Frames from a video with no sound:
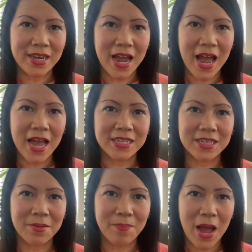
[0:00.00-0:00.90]
na ang
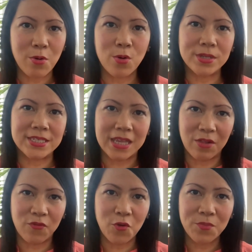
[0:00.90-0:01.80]
isang bagong
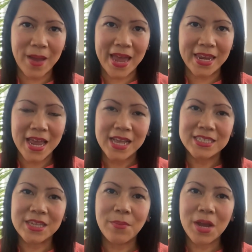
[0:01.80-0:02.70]
cellphone ban
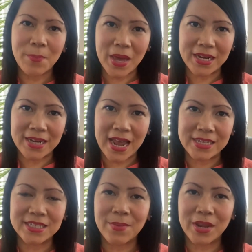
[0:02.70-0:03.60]
sa mga paralan
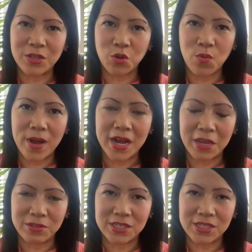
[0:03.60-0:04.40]
sa Manitoba ngayong